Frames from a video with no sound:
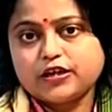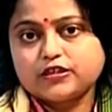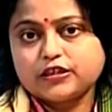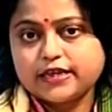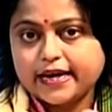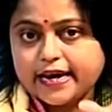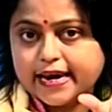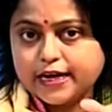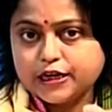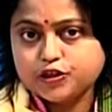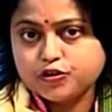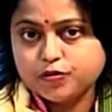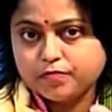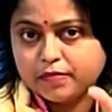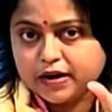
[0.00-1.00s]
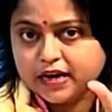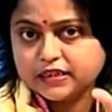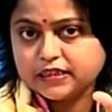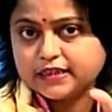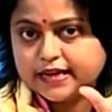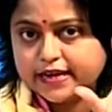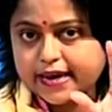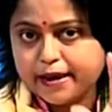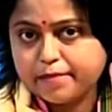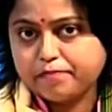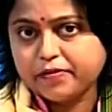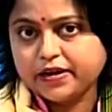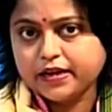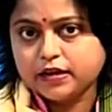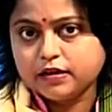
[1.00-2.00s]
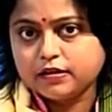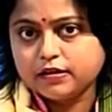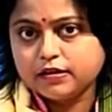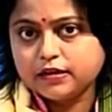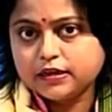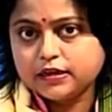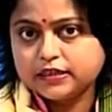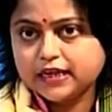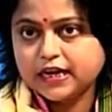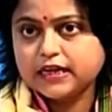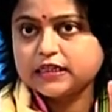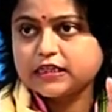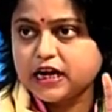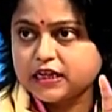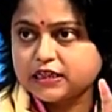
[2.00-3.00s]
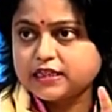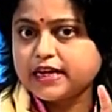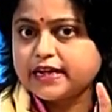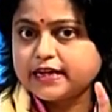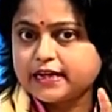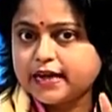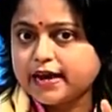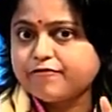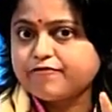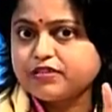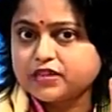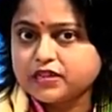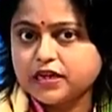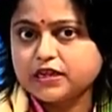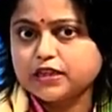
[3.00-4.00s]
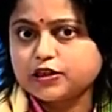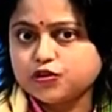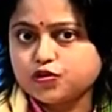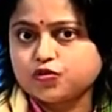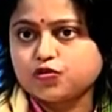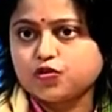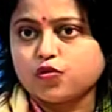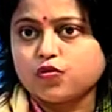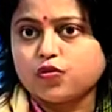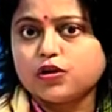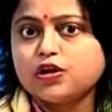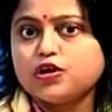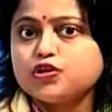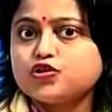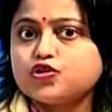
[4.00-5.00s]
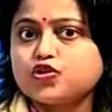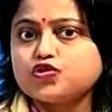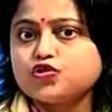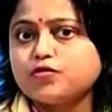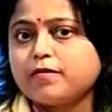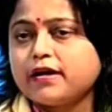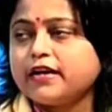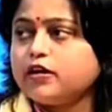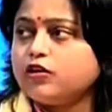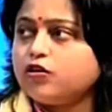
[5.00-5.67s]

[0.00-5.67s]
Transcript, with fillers: হচ্ছে এই মার্চ থেকে এপ্রিল যারা সাংসারিক লাইফের সাথে যুক্ত শ্বশুরবাড়ির